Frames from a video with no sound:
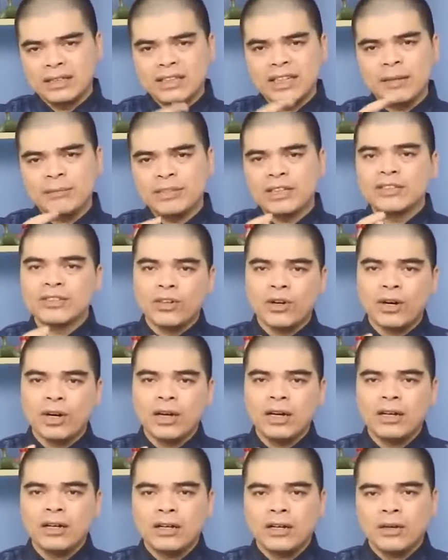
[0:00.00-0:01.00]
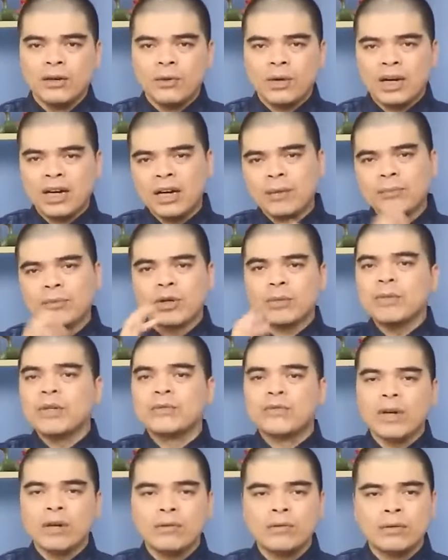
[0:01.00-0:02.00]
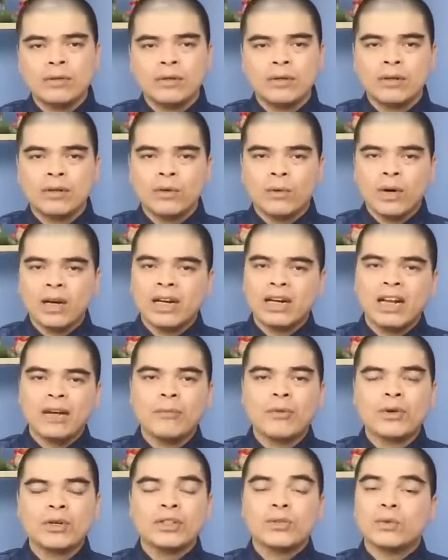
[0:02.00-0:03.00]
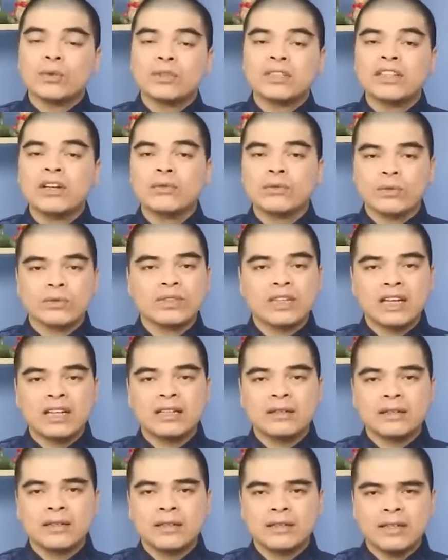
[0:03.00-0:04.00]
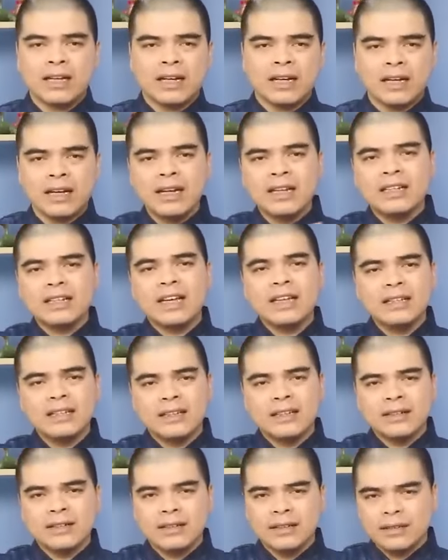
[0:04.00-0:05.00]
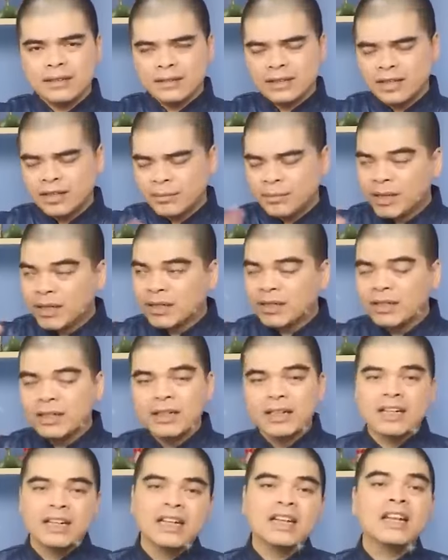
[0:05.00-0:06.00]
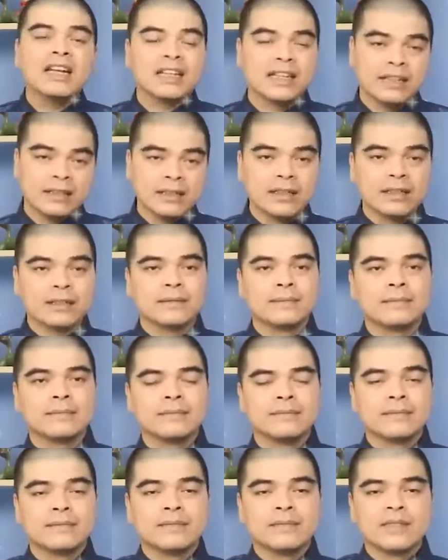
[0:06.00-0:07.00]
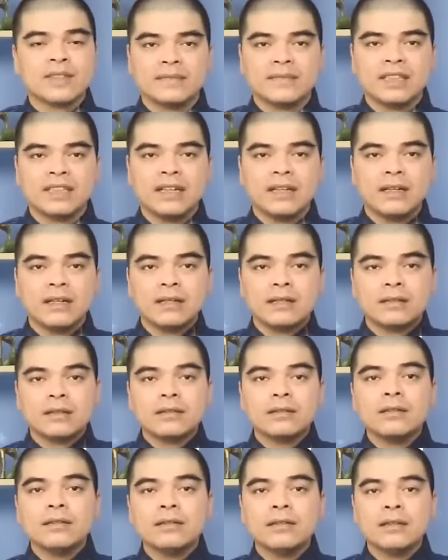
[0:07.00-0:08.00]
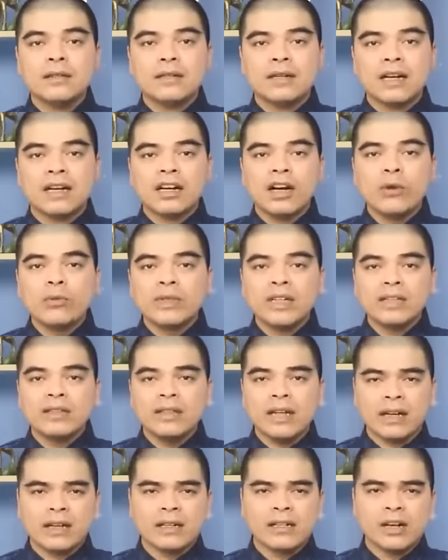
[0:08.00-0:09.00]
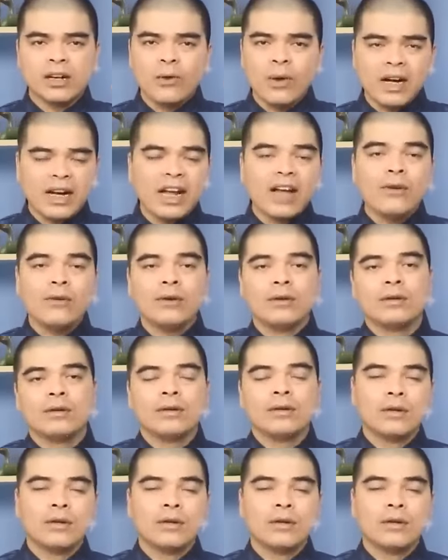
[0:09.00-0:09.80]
cái rèm chắn gió hoặc là làm một cái bình phong hoặc là làm một cái tủ rượu tủ giày để ngăn cách thì mới cắt lành lại được thứ tư là không nên để cửa quá cao